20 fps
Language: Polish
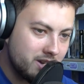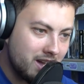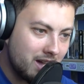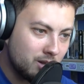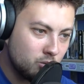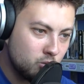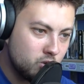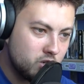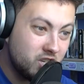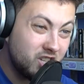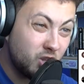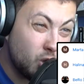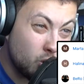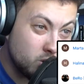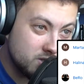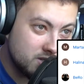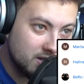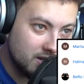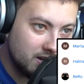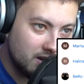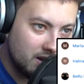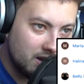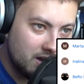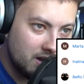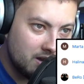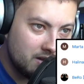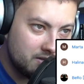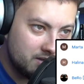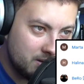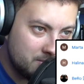jadł cheetosy
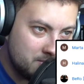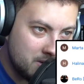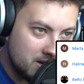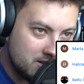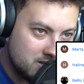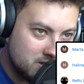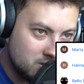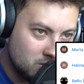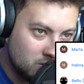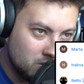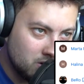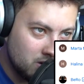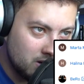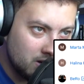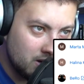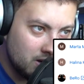w tym miejscu.